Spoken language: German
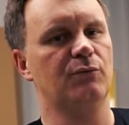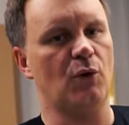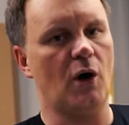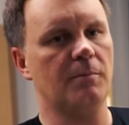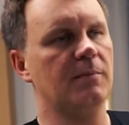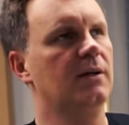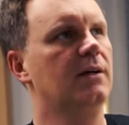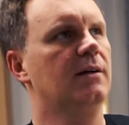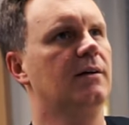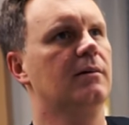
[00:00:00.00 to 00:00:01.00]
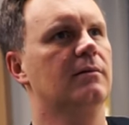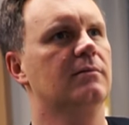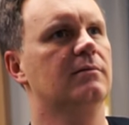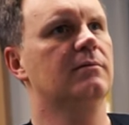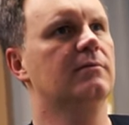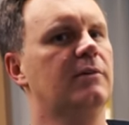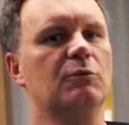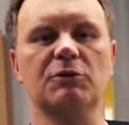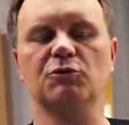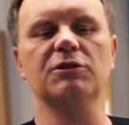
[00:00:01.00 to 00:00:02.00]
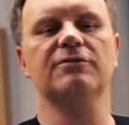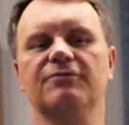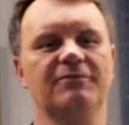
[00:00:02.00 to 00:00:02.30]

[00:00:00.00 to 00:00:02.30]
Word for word: Formen. Warum das so ist,